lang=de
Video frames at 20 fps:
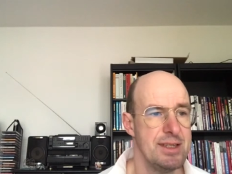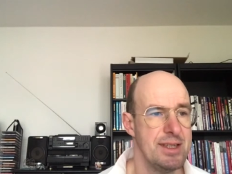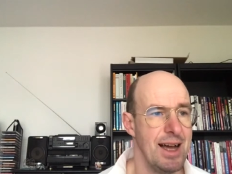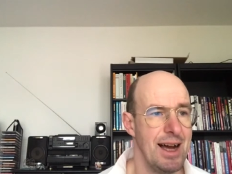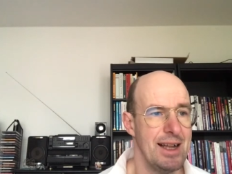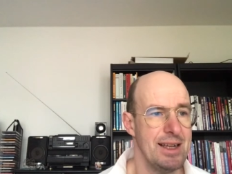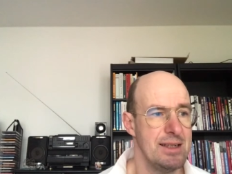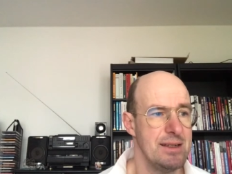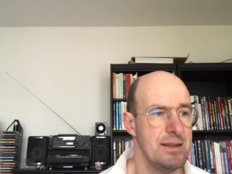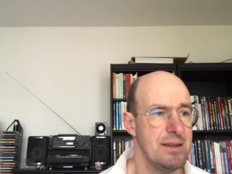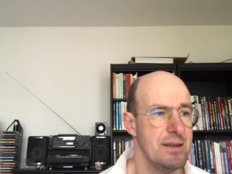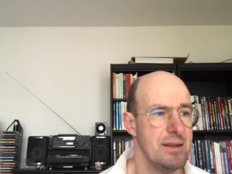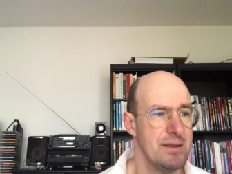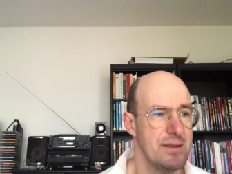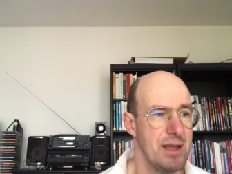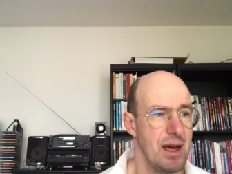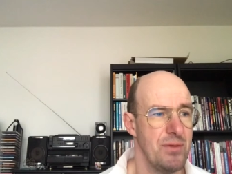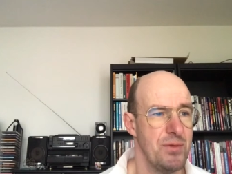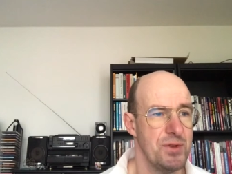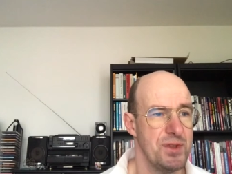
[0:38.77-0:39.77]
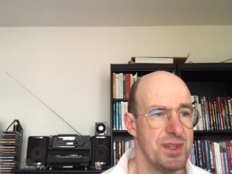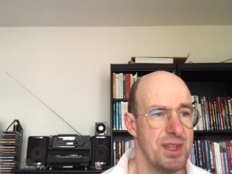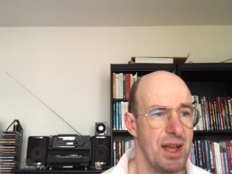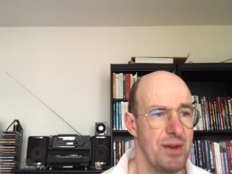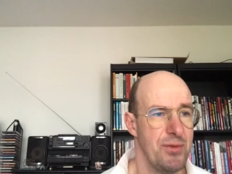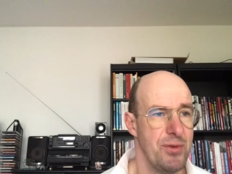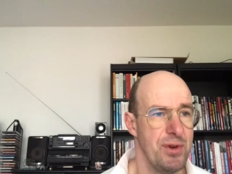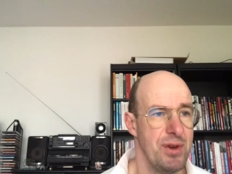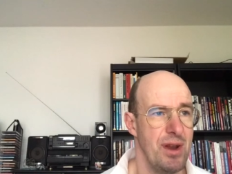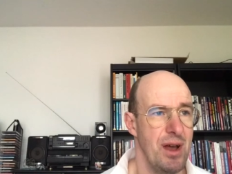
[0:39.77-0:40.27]
dann darf uns
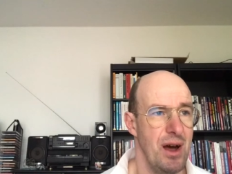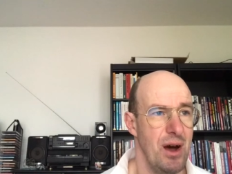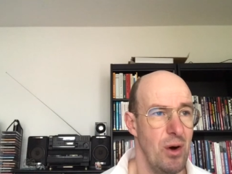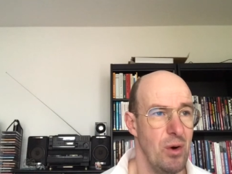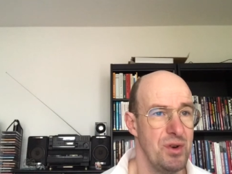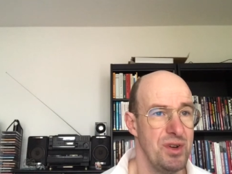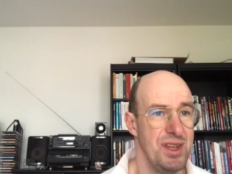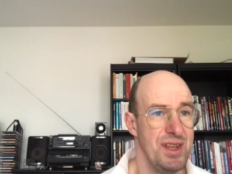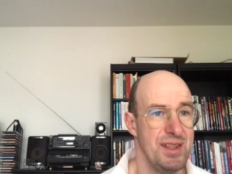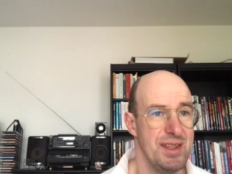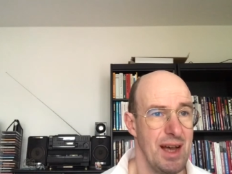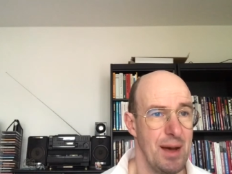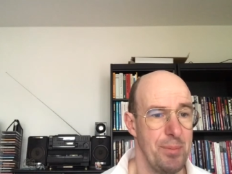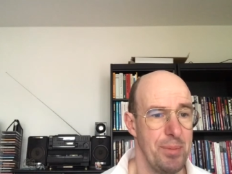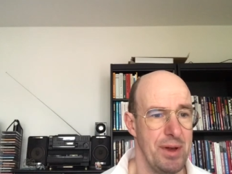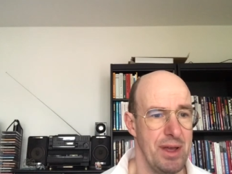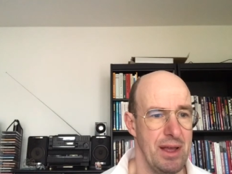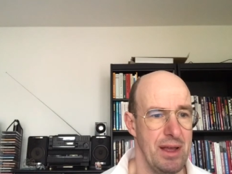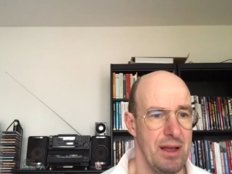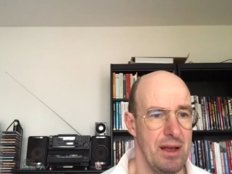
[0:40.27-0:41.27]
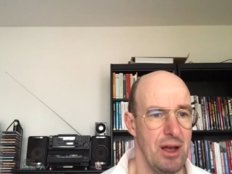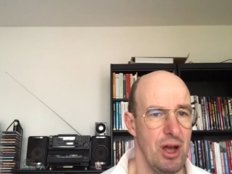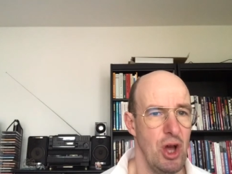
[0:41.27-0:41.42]
davon auch nichts abbringen.